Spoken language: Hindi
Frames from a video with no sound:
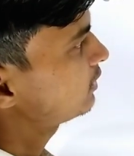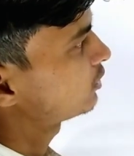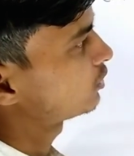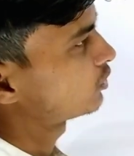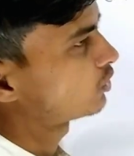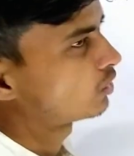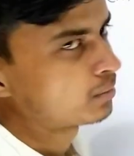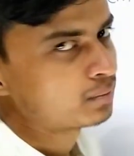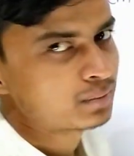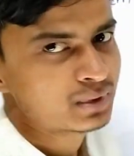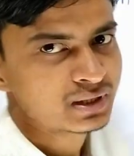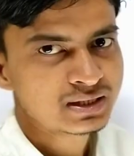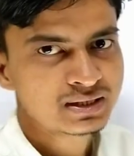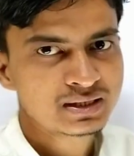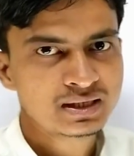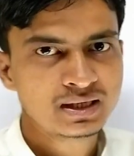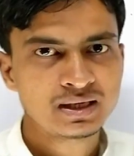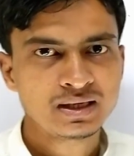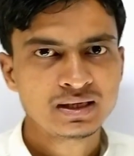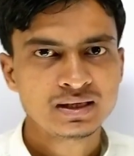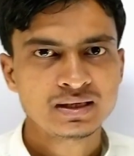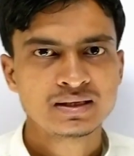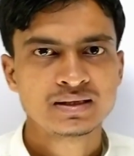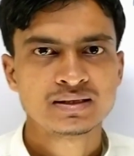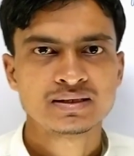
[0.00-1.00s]
रोम्बस
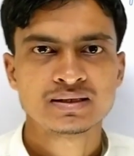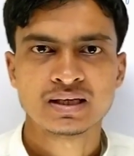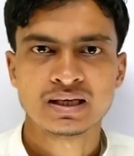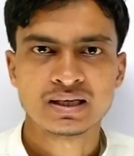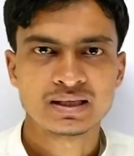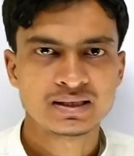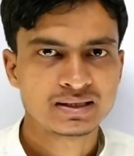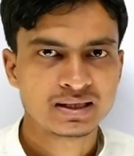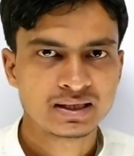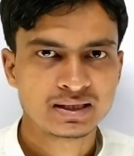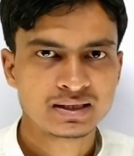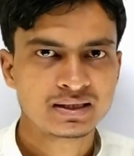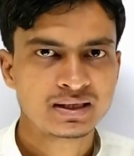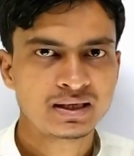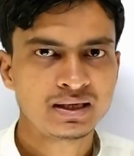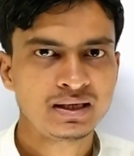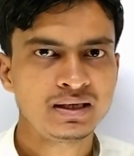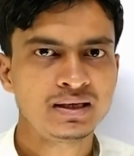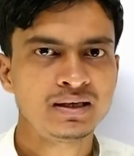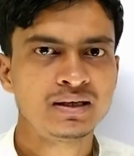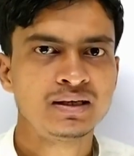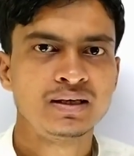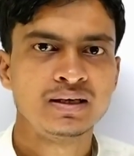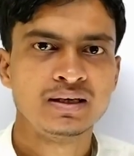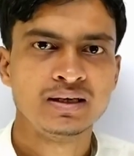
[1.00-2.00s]
के सारे साइड का
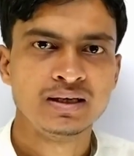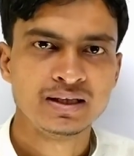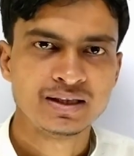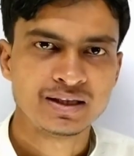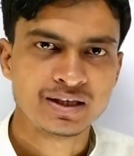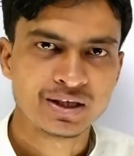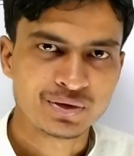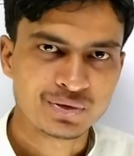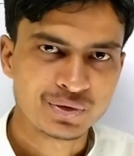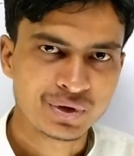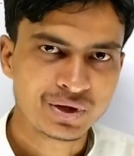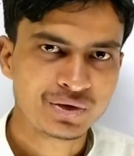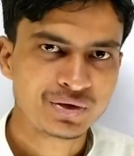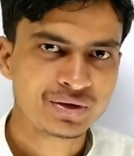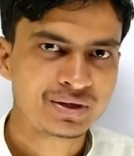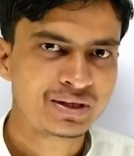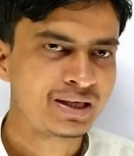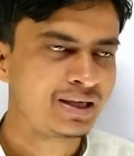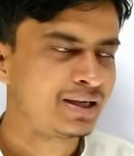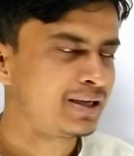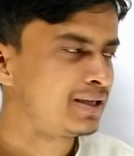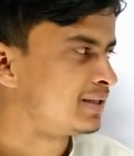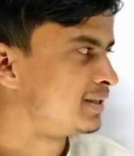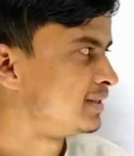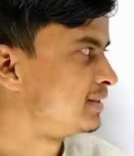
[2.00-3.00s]
लेंथ इक्वल होता
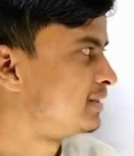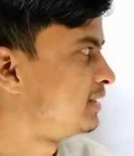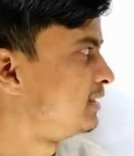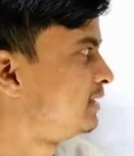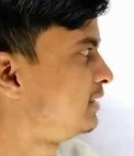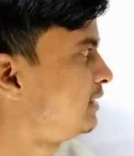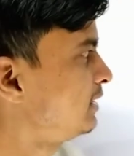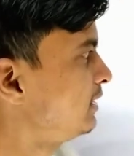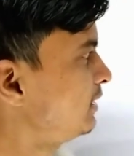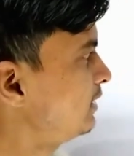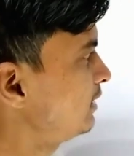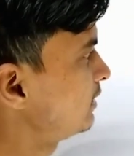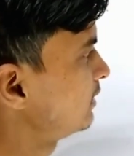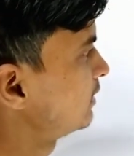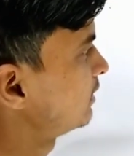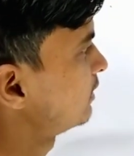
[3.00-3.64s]
है इसीलिए